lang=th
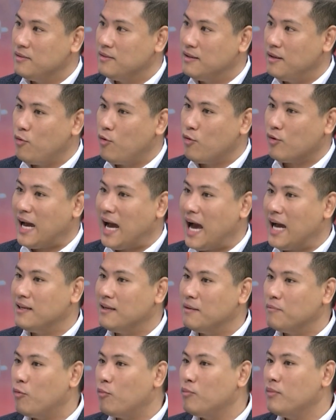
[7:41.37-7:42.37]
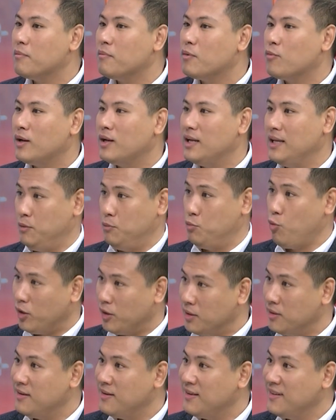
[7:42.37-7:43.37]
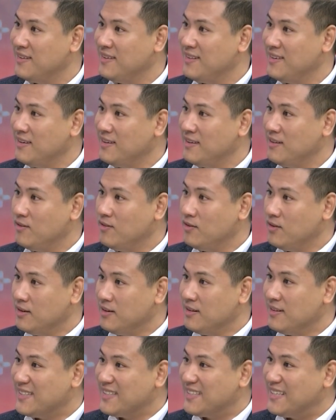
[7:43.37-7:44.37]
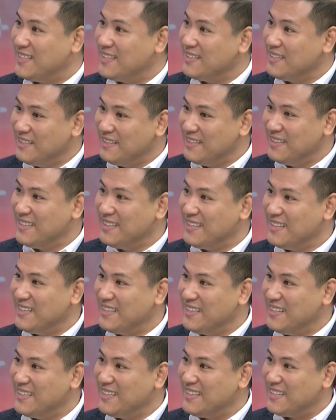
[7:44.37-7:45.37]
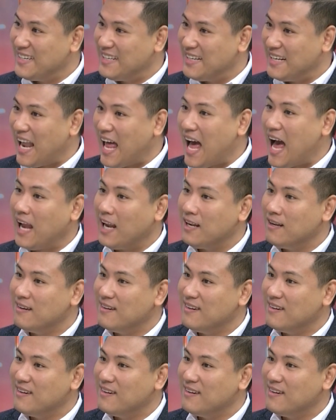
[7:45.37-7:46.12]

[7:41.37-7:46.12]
ในวงการเนี่ย ผมเรียกมันว่าหลีดวนหลีดวน คือร้าน